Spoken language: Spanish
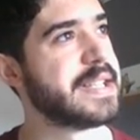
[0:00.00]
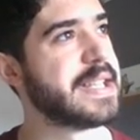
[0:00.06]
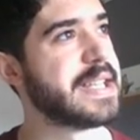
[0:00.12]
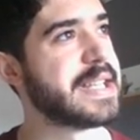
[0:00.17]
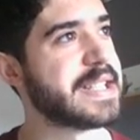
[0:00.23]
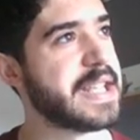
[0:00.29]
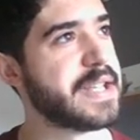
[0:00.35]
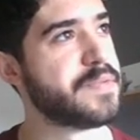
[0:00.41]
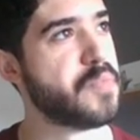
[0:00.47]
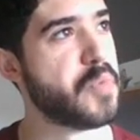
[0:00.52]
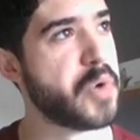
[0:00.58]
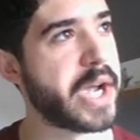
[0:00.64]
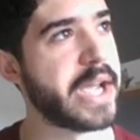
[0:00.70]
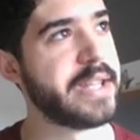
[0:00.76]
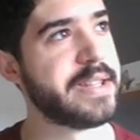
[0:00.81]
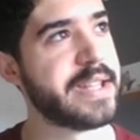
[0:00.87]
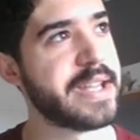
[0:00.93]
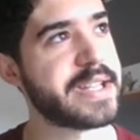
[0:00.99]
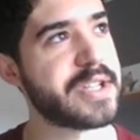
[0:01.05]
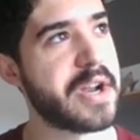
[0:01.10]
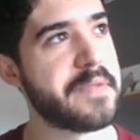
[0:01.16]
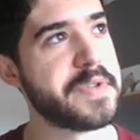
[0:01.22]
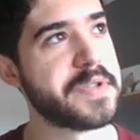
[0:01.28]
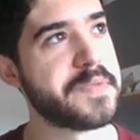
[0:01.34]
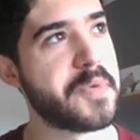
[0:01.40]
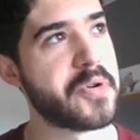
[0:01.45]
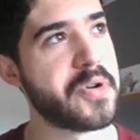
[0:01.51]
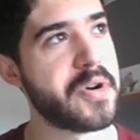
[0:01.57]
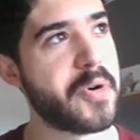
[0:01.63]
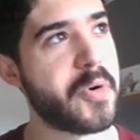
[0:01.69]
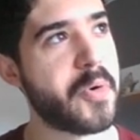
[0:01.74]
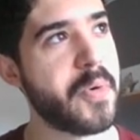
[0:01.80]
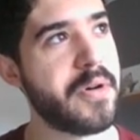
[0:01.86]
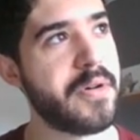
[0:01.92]
estéis muy haters ahora mismo con
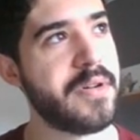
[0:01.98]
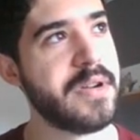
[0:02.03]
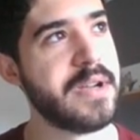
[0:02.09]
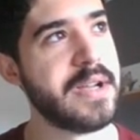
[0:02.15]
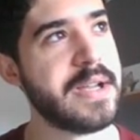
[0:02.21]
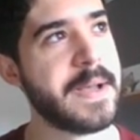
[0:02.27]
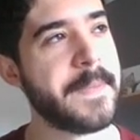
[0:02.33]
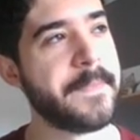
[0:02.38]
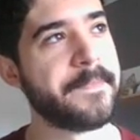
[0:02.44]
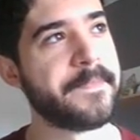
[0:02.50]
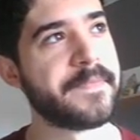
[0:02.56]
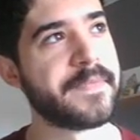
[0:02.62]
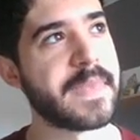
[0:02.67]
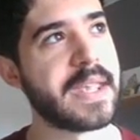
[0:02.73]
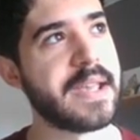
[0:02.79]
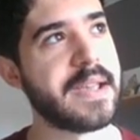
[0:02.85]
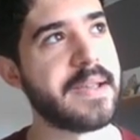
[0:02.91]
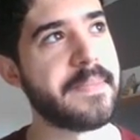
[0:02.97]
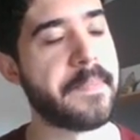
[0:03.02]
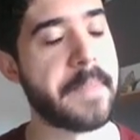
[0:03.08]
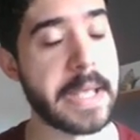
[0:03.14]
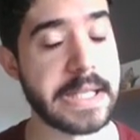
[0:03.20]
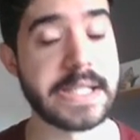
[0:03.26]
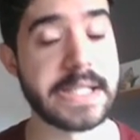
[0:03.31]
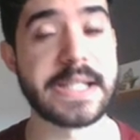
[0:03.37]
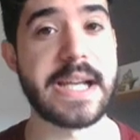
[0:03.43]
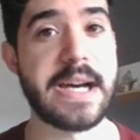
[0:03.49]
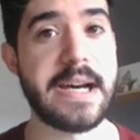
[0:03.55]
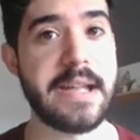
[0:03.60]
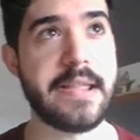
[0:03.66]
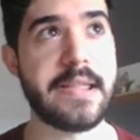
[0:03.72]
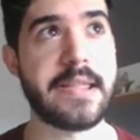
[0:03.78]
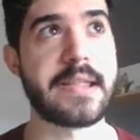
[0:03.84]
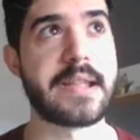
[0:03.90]
el juego.
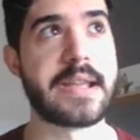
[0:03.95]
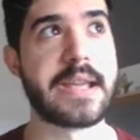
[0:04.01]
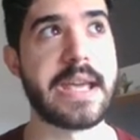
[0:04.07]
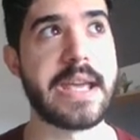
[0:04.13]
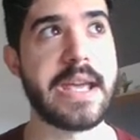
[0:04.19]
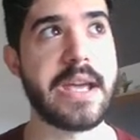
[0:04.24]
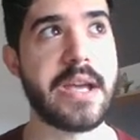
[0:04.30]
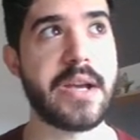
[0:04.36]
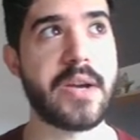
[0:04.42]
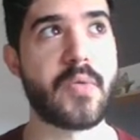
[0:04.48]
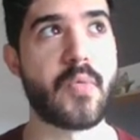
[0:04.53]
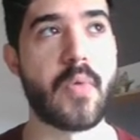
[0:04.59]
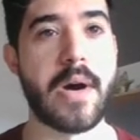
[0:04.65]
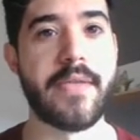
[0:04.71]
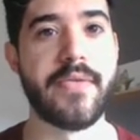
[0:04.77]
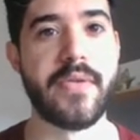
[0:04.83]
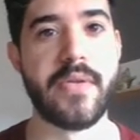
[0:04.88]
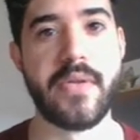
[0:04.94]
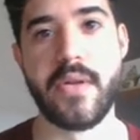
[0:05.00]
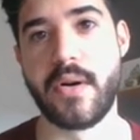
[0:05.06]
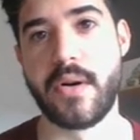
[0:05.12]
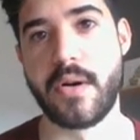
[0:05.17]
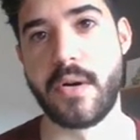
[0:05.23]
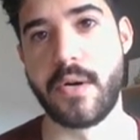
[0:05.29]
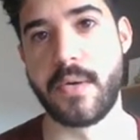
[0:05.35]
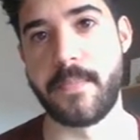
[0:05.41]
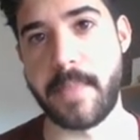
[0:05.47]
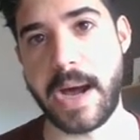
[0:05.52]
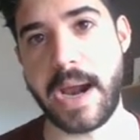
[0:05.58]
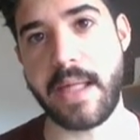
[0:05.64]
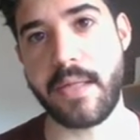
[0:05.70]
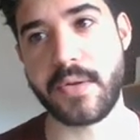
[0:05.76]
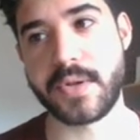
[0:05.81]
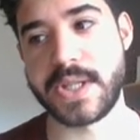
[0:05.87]
Pensad que cuando
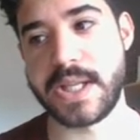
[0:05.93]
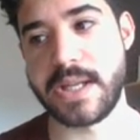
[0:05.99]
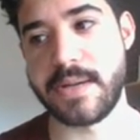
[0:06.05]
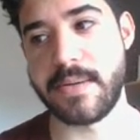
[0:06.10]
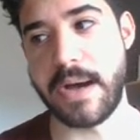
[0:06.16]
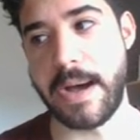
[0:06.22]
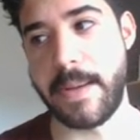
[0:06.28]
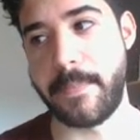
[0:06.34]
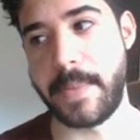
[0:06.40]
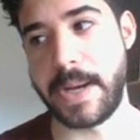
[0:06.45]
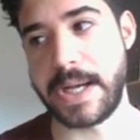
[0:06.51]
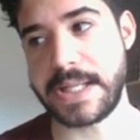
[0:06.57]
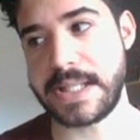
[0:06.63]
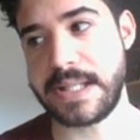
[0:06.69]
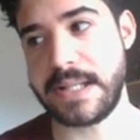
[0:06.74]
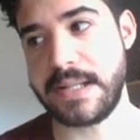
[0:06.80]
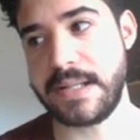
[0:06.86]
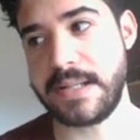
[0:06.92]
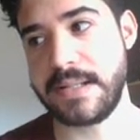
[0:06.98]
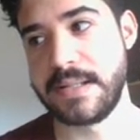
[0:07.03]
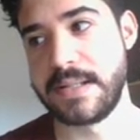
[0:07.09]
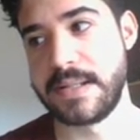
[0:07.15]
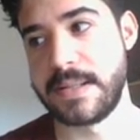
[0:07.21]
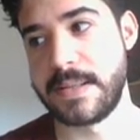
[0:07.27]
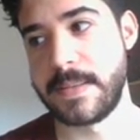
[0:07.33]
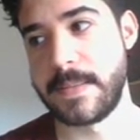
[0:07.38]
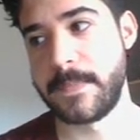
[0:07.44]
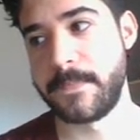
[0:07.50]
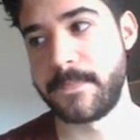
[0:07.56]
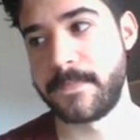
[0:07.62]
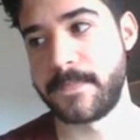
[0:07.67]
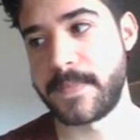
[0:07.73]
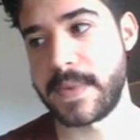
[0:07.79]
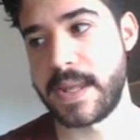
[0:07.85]
Paradox se lleva pasta.
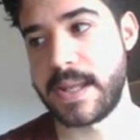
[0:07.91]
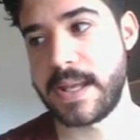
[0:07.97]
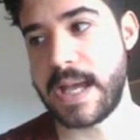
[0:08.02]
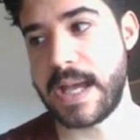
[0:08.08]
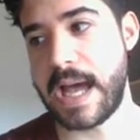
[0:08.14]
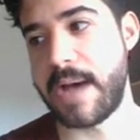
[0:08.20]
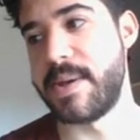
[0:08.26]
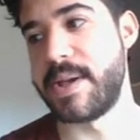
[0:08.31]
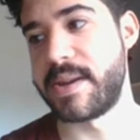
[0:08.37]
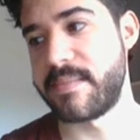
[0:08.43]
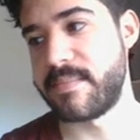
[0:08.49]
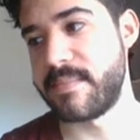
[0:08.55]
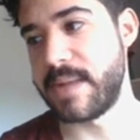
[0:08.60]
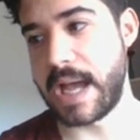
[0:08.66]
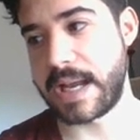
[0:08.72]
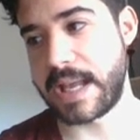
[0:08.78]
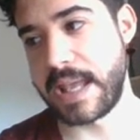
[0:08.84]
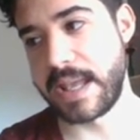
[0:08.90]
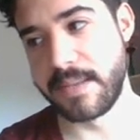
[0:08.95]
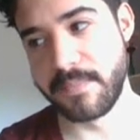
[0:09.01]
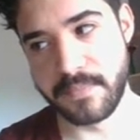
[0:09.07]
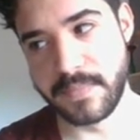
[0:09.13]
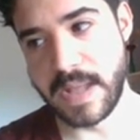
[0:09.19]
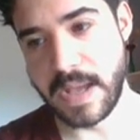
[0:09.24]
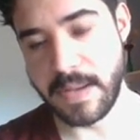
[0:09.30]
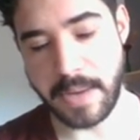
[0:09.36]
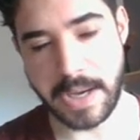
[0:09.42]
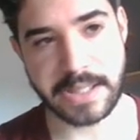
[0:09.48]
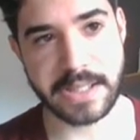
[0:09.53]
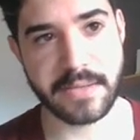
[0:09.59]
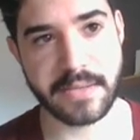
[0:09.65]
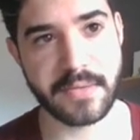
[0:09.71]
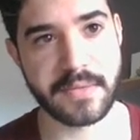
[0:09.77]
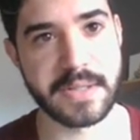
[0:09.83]
A ver, aquí hay
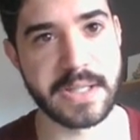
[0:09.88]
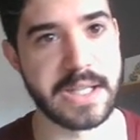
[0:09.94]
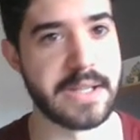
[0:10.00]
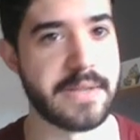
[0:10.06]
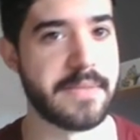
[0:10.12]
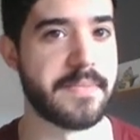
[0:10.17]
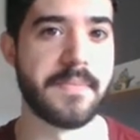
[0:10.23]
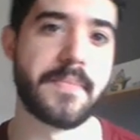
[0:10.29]
debate, ¿no? Y